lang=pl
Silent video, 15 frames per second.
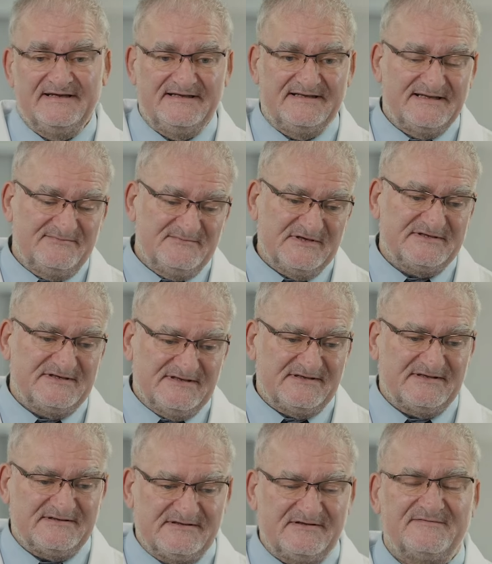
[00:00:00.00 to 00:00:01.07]
I te myśli
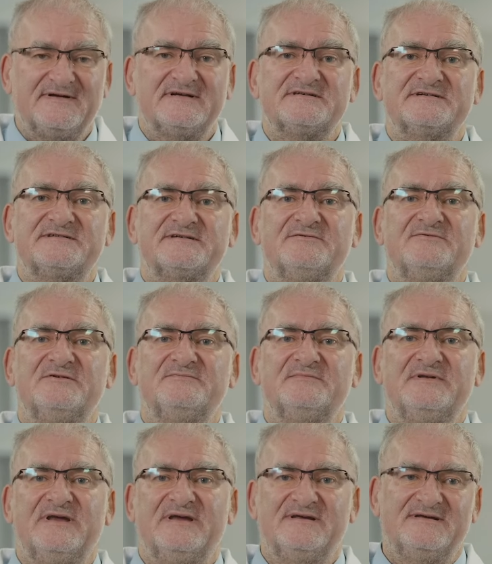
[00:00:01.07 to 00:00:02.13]
to towarzyszyły
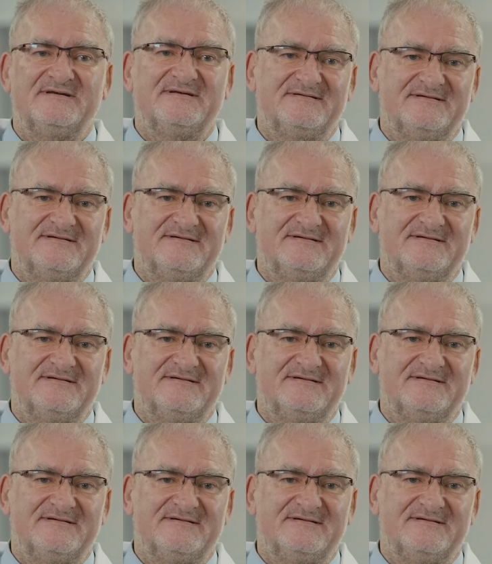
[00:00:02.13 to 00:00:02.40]
mnie